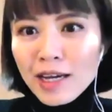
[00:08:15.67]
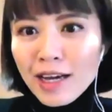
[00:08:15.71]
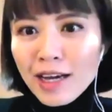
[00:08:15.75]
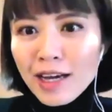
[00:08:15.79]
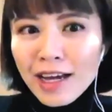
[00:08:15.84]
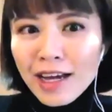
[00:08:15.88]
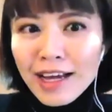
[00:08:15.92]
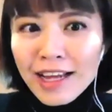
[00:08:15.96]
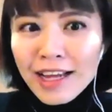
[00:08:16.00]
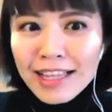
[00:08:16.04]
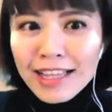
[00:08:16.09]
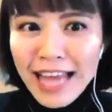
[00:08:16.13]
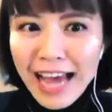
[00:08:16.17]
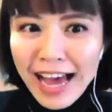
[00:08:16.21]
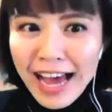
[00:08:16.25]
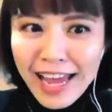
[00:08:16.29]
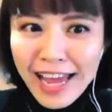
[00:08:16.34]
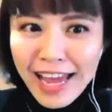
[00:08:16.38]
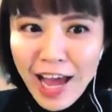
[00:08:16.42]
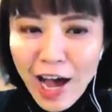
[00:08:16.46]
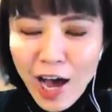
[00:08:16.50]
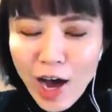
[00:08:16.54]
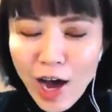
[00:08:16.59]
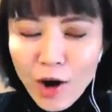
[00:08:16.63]
对呀，
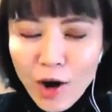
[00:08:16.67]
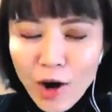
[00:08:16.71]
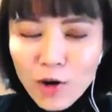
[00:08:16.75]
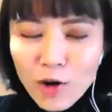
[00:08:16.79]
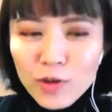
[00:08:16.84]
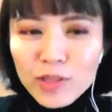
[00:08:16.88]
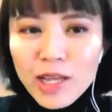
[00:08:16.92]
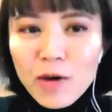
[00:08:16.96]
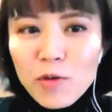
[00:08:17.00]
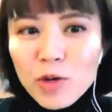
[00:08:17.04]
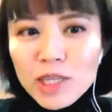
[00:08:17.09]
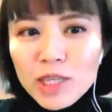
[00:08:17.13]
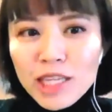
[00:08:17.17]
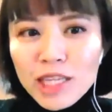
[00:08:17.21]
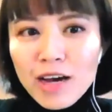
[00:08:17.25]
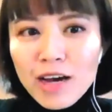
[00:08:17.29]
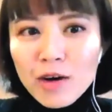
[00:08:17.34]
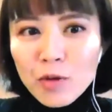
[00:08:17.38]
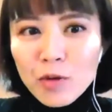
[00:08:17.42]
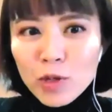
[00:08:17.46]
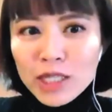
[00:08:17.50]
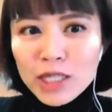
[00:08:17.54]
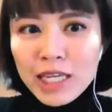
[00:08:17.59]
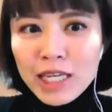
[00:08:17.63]
太好！那我一定
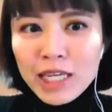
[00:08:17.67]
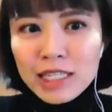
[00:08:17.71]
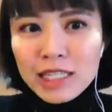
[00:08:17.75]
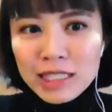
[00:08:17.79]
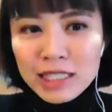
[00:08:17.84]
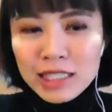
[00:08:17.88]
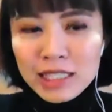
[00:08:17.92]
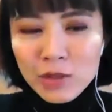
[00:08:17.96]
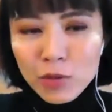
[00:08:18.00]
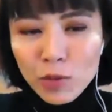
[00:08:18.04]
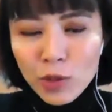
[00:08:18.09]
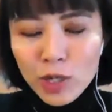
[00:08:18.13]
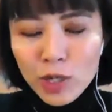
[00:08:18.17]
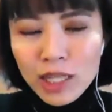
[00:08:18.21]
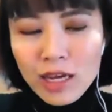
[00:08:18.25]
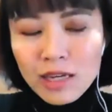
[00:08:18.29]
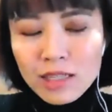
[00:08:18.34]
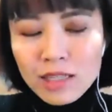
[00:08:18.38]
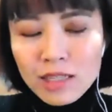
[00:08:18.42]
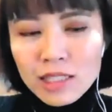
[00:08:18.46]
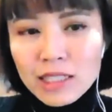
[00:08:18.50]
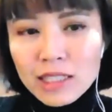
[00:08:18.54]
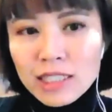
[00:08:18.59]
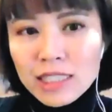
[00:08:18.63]
要，我一定，我一定
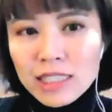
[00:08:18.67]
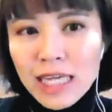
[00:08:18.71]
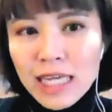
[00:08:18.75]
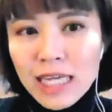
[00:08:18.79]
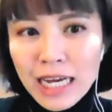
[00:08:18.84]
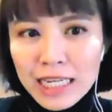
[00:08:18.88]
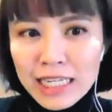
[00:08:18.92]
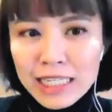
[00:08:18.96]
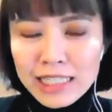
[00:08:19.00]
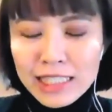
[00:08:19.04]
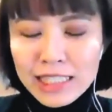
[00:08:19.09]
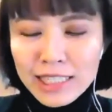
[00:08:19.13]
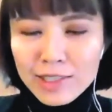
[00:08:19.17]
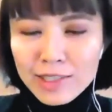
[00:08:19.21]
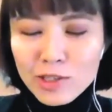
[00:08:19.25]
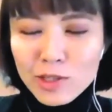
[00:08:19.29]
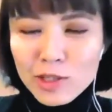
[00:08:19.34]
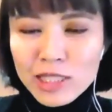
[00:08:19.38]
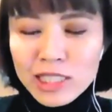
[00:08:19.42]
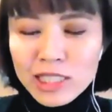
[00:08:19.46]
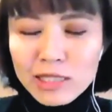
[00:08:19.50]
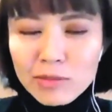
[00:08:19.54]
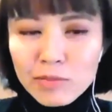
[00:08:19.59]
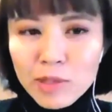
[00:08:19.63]
要私底下给你几个
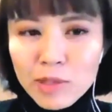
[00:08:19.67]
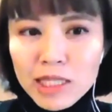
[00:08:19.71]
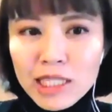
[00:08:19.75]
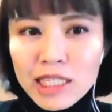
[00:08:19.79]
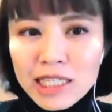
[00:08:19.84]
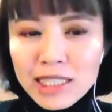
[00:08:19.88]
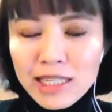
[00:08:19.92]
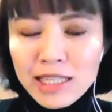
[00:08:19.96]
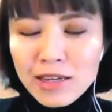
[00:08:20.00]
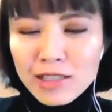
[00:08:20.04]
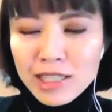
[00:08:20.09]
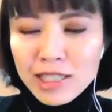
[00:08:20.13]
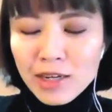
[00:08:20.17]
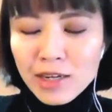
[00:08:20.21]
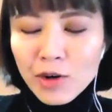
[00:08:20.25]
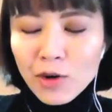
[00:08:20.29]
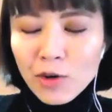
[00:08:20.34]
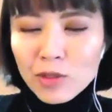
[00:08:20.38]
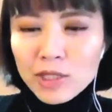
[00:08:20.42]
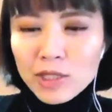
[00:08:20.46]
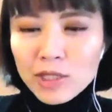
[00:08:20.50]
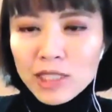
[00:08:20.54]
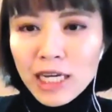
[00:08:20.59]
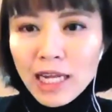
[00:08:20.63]
日期，逼你一定要先
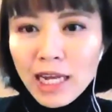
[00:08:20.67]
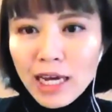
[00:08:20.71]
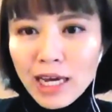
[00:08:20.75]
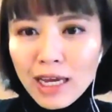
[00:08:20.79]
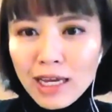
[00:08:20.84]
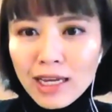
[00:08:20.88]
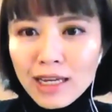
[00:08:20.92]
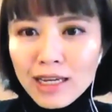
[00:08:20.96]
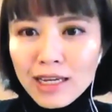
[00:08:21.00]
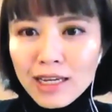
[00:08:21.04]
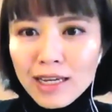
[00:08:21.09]
空下来。